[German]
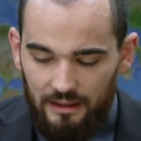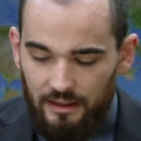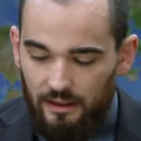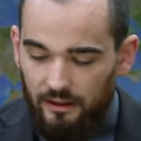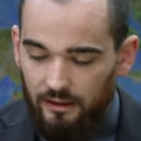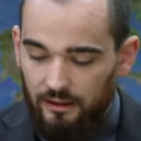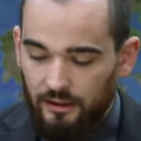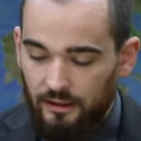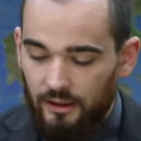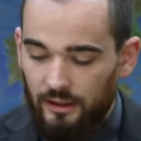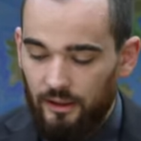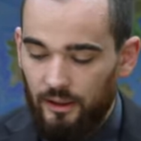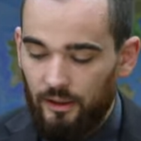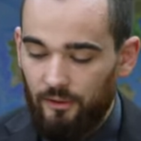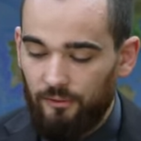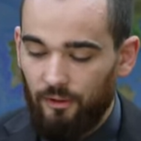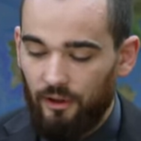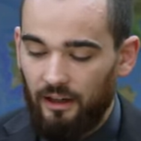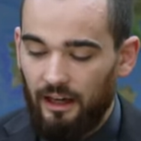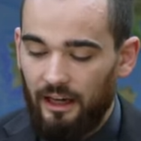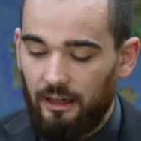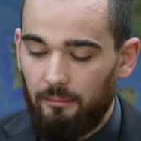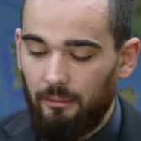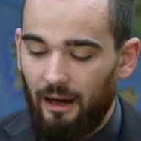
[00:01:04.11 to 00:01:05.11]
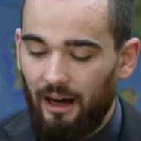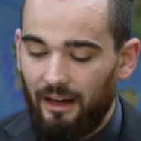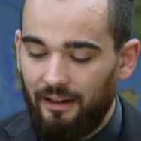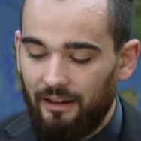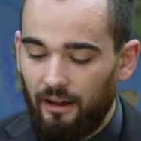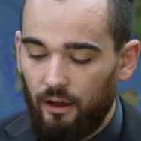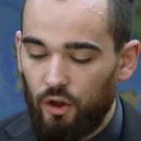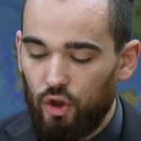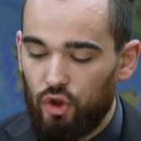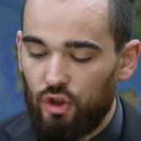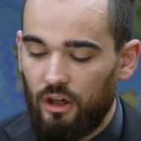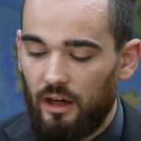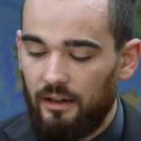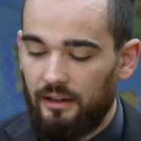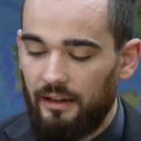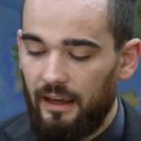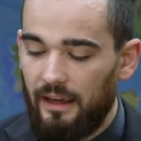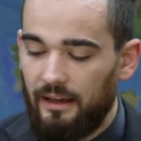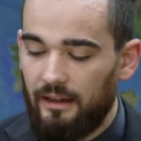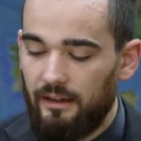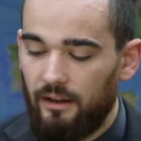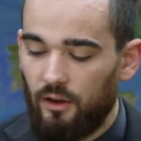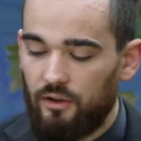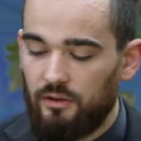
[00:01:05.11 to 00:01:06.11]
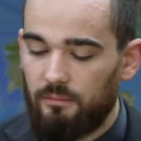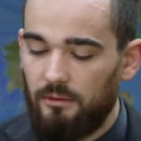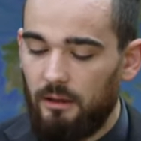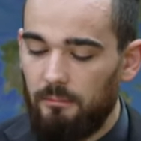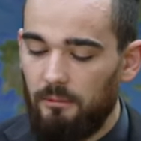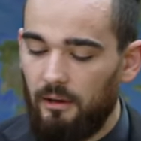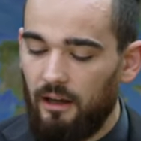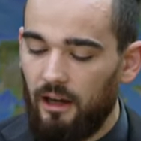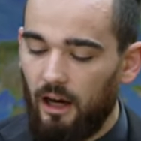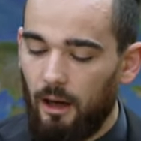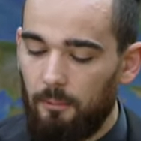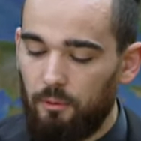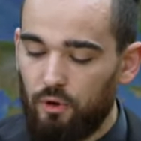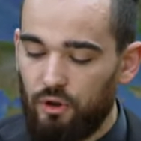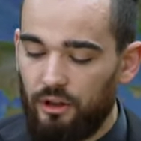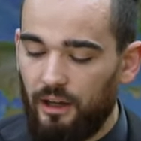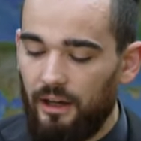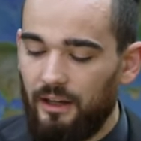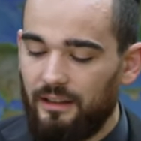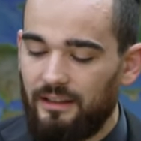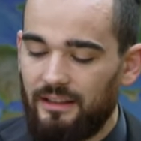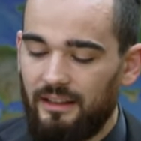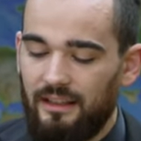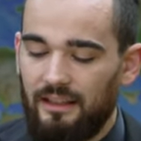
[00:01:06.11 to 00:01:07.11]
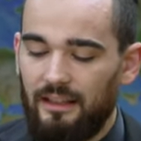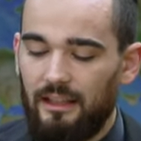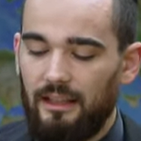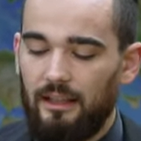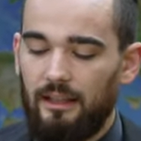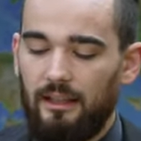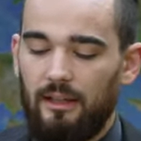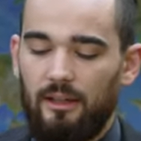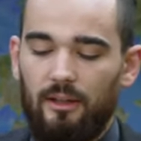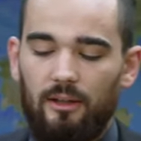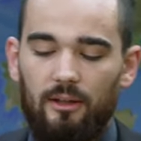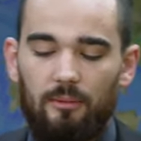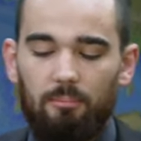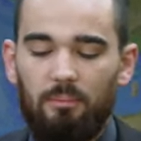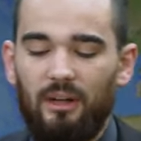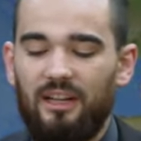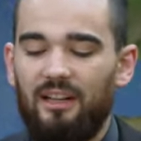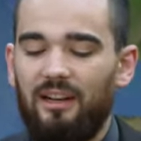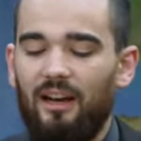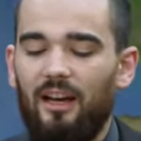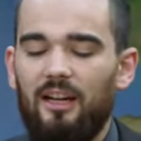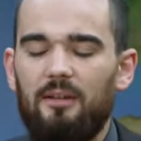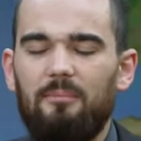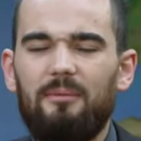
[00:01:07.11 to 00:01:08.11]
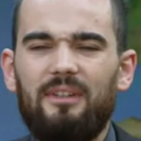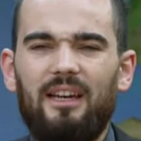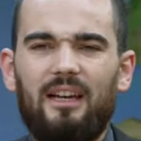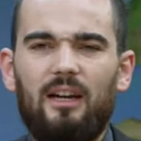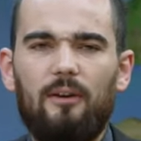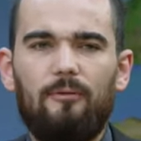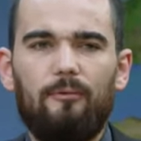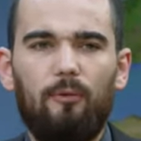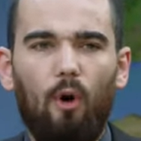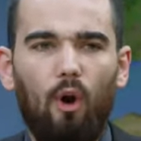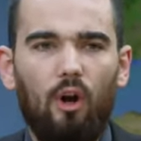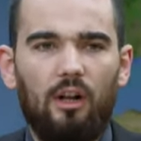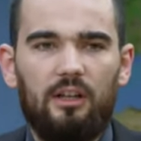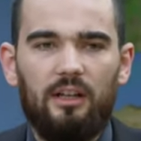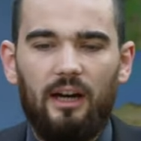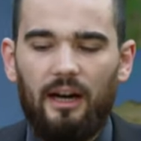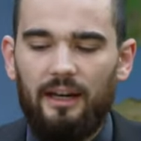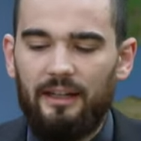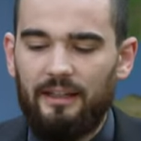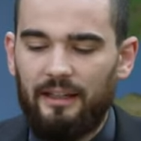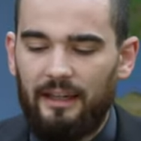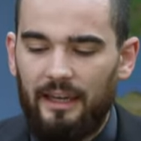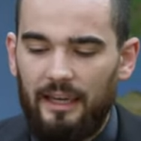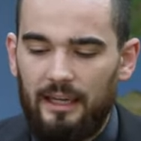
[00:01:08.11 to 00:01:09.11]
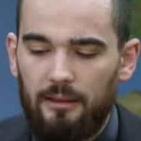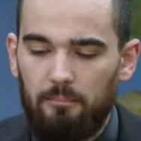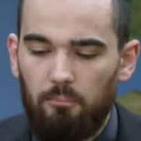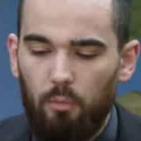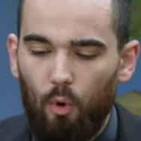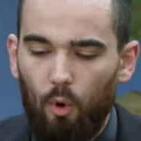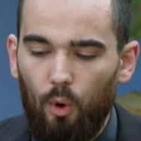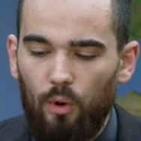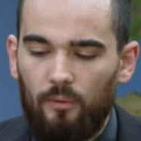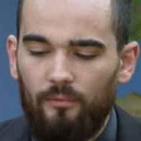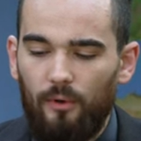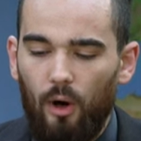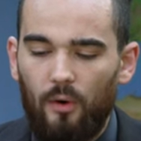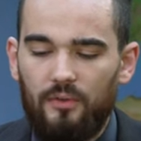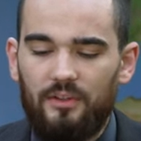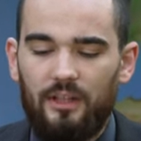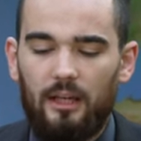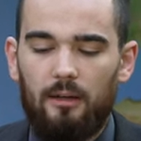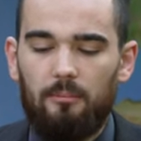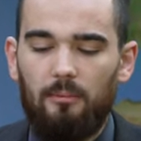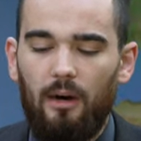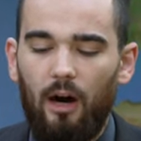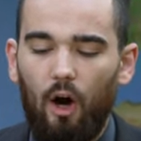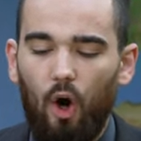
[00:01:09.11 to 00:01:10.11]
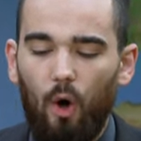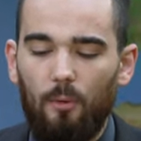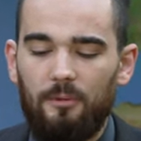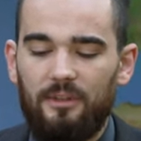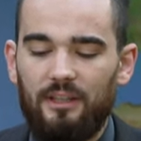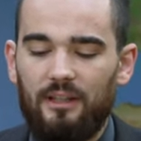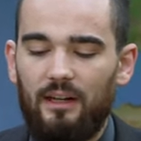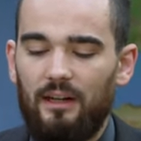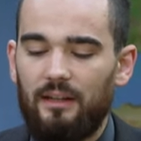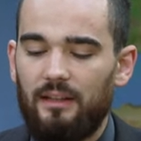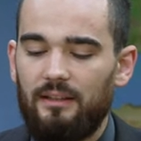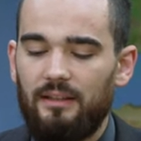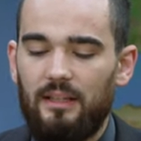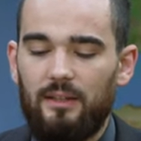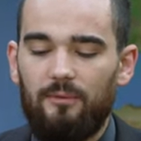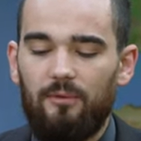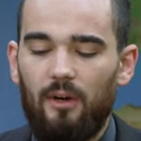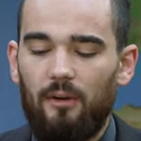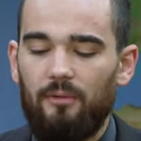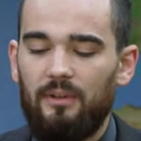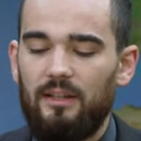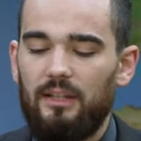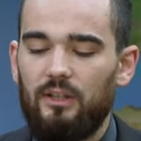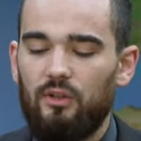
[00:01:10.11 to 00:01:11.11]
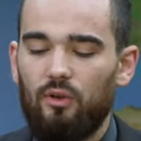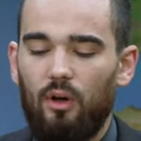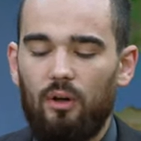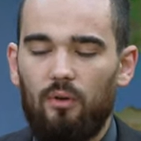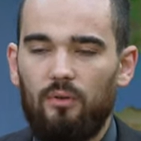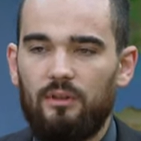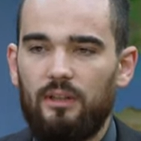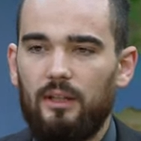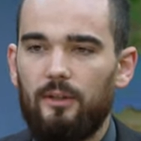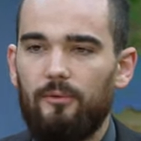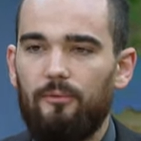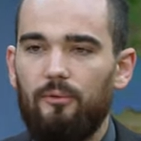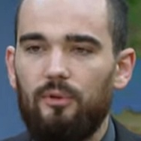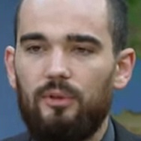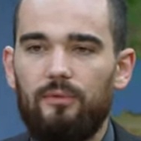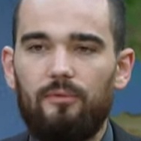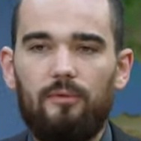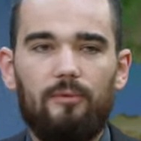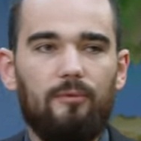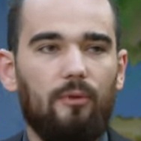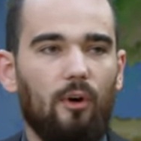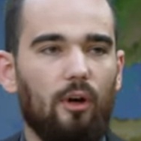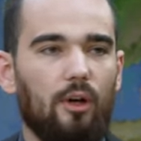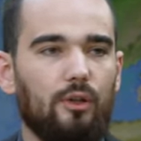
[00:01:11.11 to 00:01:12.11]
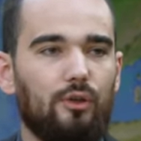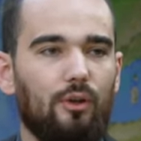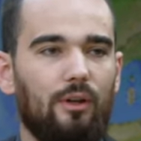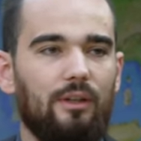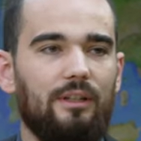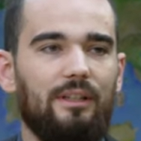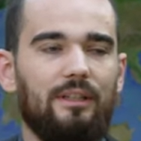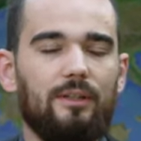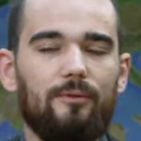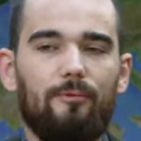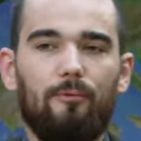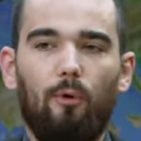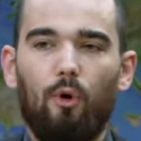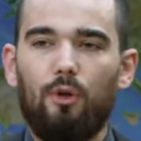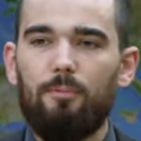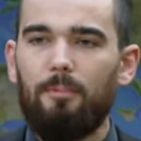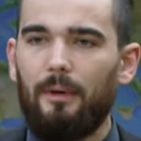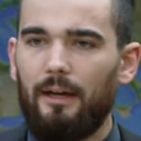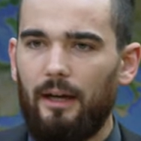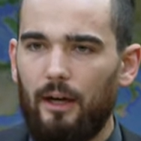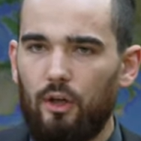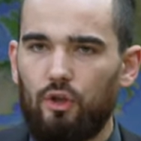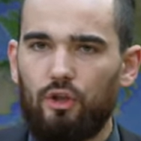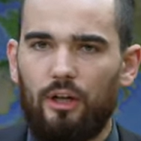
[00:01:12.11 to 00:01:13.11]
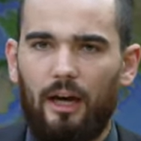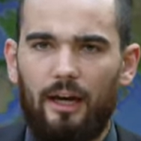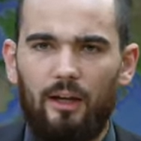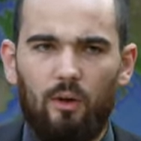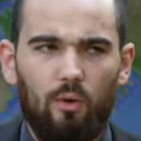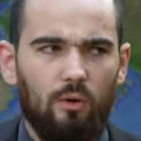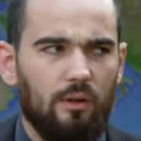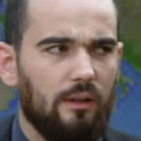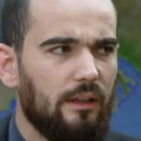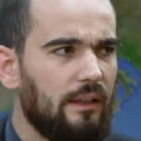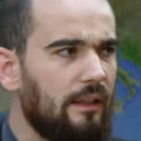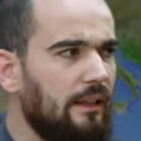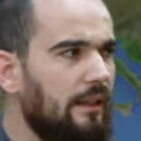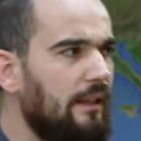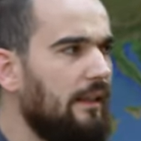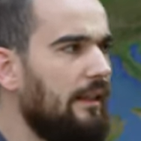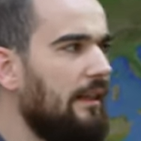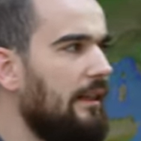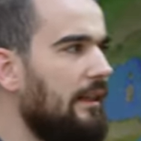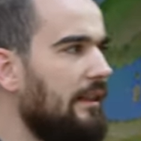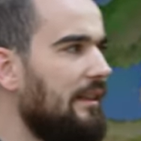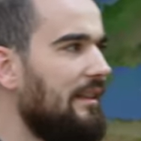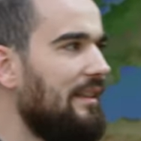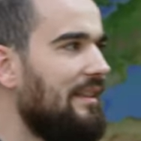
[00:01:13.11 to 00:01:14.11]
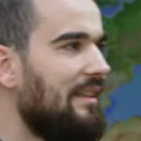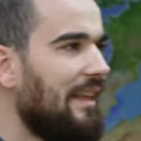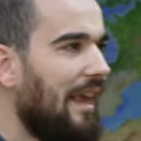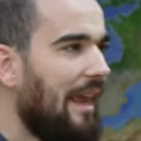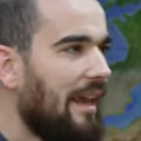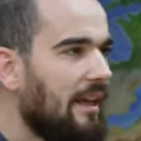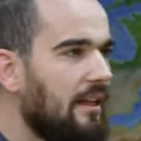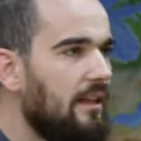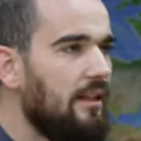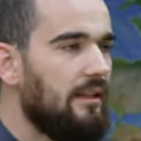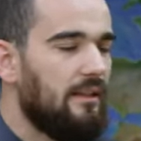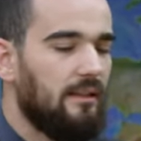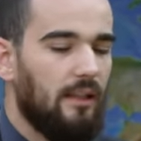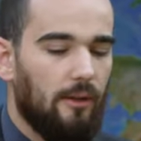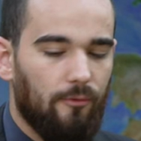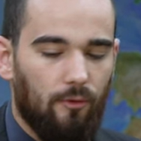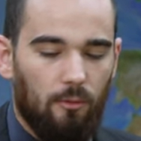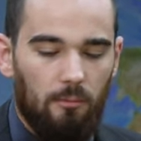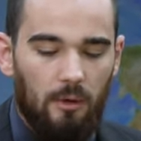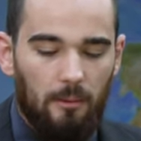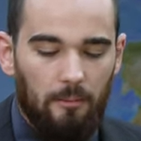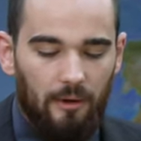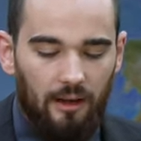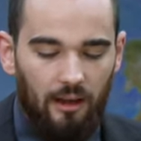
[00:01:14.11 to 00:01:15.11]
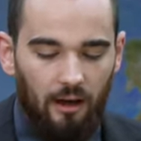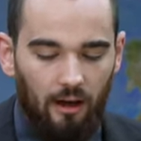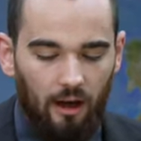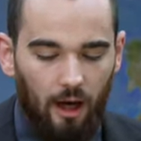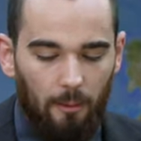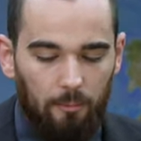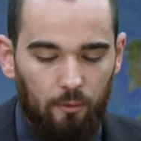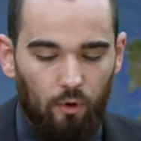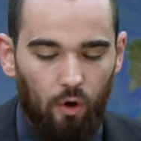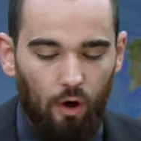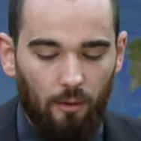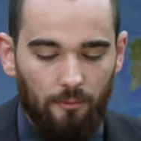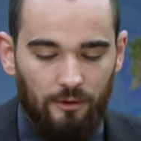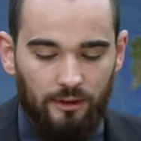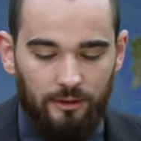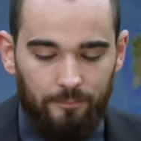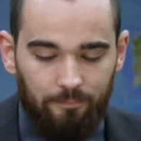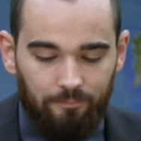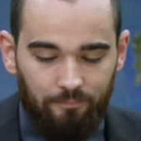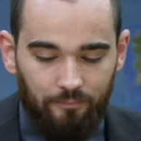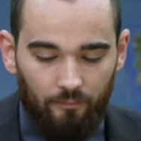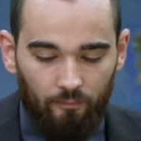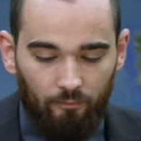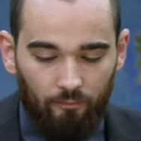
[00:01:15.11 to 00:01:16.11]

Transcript: hier von einem anderen starken Engel, der aus dem Himmel herabsteigt, bekleidet mit einer Wolke, einen Regenbogen war auf seinem Haupt, sein Angesicht war wie die Sonne und seine Füße wie Feuersäulen. Diese furchtbare Erscheinung dieses Engels, der vom Himmel herabkommt.